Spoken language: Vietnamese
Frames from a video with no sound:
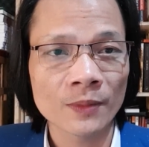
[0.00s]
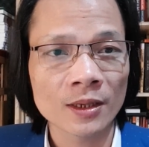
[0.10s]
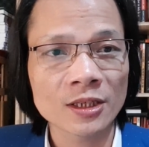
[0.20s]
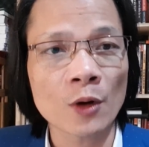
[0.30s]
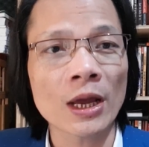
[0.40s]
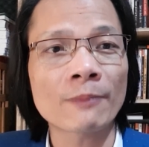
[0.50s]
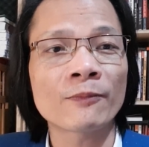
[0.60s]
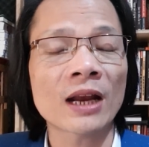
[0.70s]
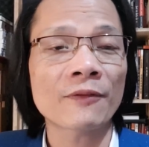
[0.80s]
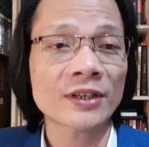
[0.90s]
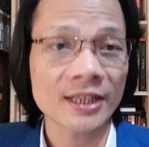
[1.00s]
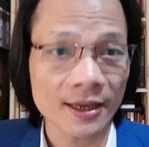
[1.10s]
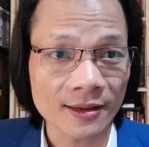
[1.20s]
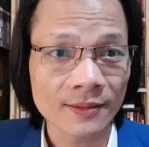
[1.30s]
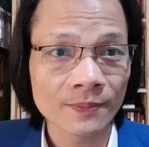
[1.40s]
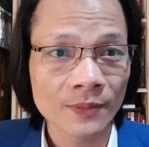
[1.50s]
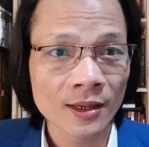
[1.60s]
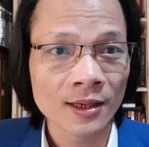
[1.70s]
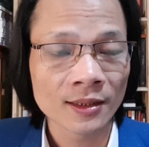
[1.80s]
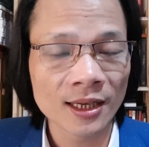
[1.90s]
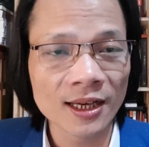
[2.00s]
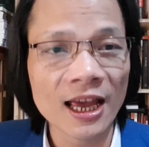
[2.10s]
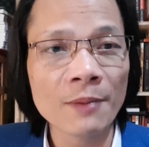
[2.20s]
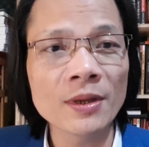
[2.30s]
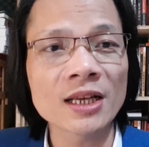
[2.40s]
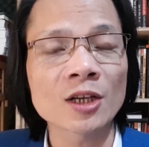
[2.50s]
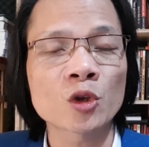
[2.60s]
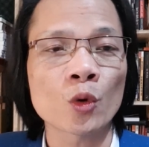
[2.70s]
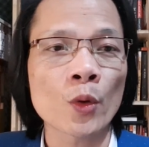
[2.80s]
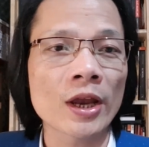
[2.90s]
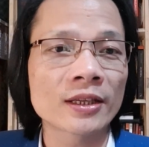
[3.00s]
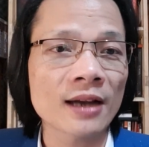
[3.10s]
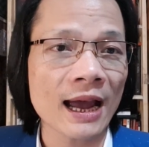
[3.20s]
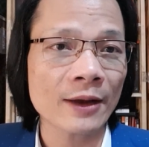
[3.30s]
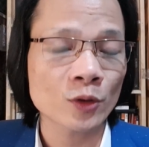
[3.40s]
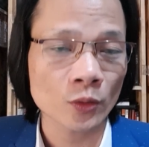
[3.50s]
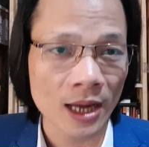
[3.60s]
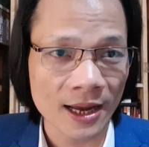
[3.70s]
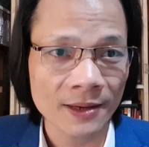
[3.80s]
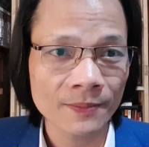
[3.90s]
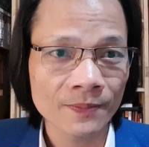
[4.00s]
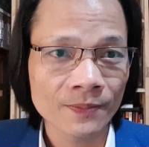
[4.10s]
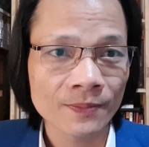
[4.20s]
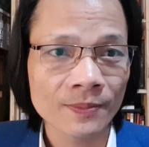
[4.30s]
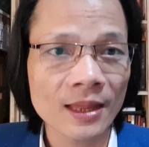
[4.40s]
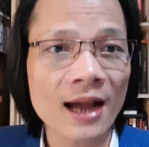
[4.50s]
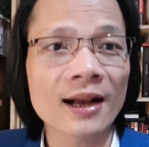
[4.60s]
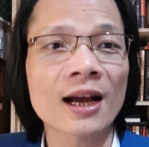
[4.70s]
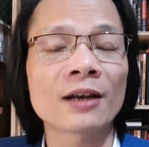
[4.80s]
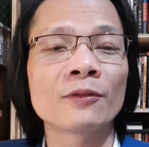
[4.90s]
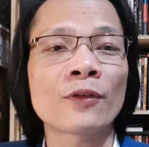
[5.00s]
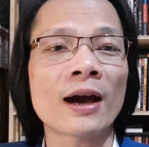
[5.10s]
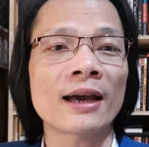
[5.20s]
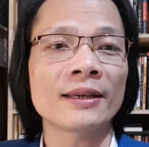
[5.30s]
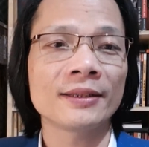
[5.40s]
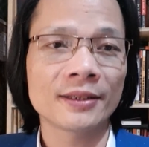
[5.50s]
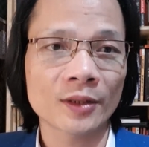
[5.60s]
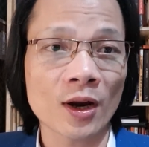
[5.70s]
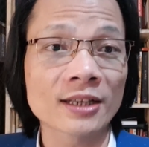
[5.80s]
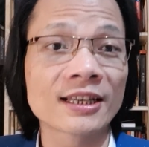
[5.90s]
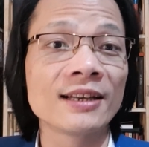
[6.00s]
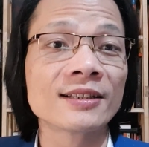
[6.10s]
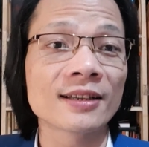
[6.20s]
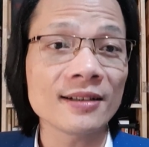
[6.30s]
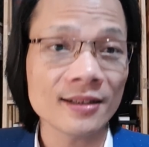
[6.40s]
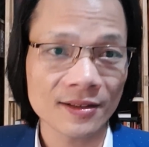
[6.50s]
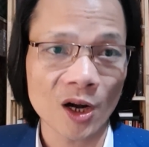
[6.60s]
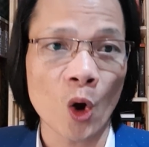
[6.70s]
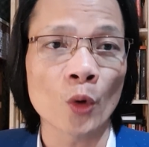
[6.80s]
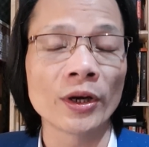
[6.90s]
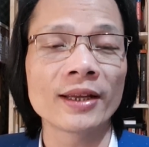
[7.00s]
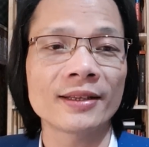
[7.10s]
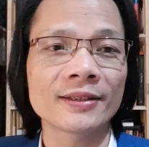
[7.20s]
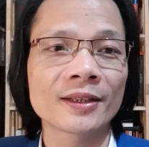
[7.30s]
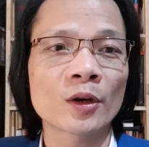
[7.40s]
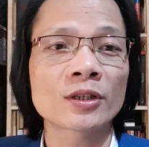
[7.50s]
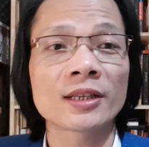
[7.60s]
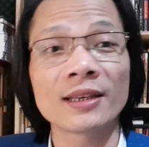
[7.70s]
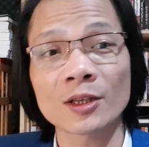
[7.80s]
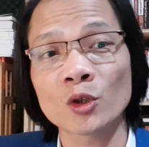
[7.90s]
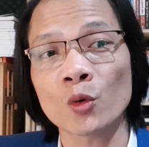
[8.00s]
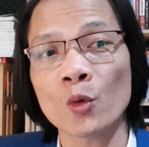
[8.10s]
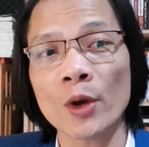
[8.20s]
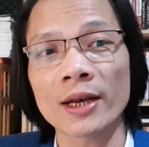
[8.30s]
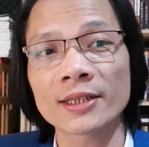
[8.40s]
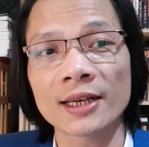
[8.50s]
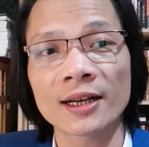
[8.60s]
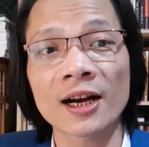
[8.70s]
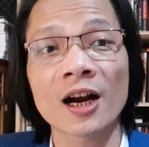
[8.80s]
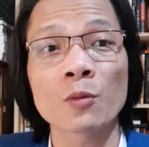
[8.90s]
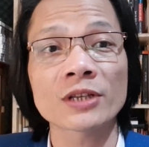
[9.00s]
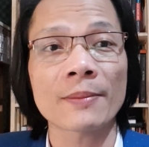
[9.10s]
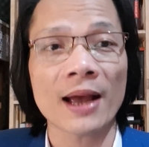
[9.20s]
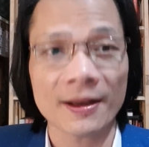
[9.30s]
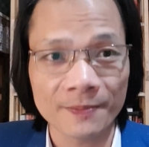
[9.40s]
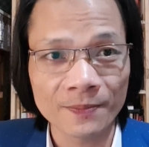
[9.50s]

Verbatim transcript: Giàu đẹp và đang phát triển. Thì đến bây giờ chủ quyền thứ hai của chúng ta đang cần phải, đó là gìn giữ, ổn định, đó chính là chủ quyền ở trên không gian mạng.